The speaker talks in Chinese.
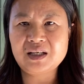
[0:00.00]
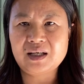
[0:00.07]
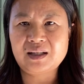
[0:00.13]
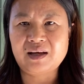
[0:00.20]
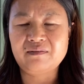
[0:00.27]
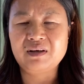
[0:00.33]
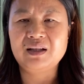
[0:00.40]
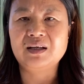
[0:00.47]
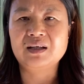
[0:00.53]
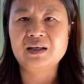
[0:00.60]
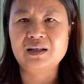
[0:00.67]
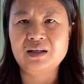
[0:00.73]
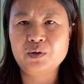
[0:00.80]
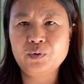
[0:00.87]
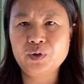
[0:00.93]
业单位的
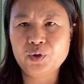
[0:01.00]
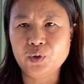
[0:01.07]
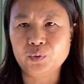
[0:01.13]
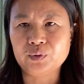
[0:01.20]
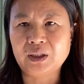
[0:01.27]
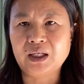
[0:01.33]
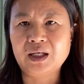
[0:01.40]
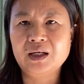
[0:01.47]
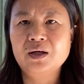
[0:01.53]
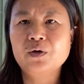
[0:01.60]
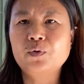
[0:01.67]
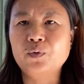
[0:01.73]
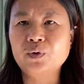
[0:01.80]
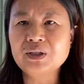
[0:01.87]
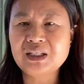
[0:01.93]
肯定会有的，
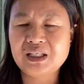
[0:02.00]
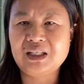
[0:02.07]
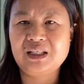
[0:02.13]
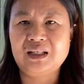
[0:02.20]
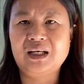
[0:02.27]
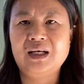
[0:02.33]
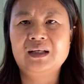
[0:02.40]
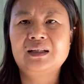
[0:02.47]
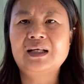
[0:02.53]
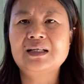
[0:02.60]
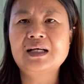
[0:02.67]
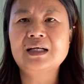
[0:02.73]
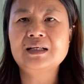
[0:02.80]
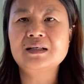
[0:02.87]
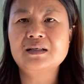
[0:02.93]
国企的，大
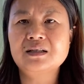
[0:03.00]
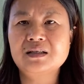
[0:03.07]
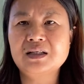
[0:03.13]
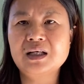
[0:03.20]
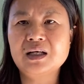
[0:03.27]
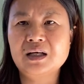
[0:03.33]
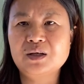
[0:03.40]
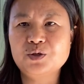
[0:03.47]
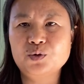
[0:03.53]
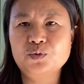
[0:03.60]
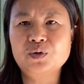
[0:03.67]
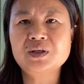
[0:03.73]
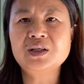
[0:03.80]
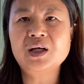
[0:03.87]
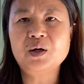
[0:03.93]
家这个中
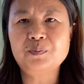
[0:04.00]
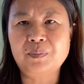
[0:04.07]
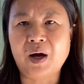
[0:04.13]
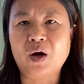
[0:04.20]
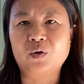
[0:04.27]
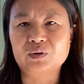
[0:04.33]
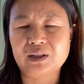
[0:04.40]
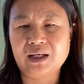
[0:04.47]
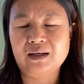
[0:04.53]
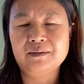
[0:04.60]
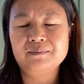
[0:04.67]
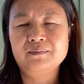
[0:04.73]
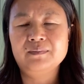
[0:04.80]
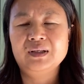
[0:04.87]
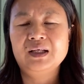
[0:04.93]
国是要保的，
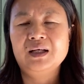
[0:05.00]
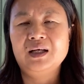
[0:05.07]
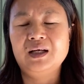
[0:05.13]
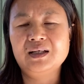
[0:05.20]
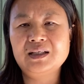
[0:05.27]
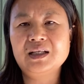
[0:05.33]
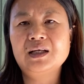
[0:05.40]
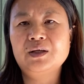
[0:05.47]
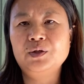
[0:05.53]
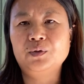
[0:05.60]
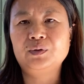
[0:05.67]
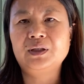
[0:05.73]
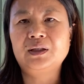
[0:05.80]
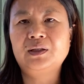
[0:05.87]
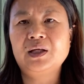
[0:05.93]
啊，这个有
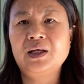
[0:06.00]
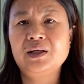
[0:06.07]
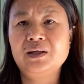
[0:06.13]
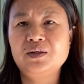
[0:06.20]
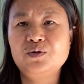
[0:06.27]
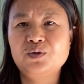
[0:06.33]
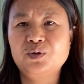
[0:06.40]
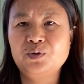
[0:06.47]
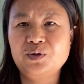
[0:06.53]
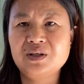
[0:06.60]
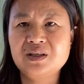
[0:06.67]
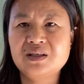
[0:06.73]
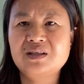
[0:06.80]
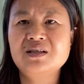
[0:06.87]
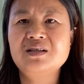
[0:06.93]
的。但就是对于
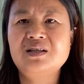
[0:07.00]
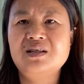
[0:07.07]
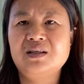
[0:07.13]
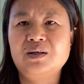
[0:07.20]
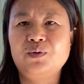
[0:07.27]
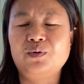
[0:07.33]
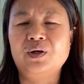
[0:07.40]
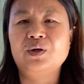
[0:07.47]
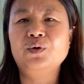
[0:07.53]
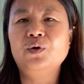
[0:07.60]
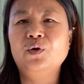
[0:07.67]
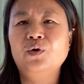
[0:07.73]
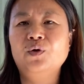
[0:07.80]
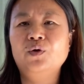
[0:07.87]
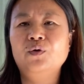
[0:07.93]
私企的员
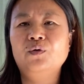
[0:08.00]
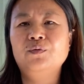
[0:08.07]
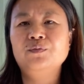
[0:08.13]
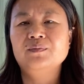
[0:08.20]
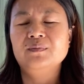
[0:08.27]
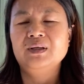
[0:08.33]
工，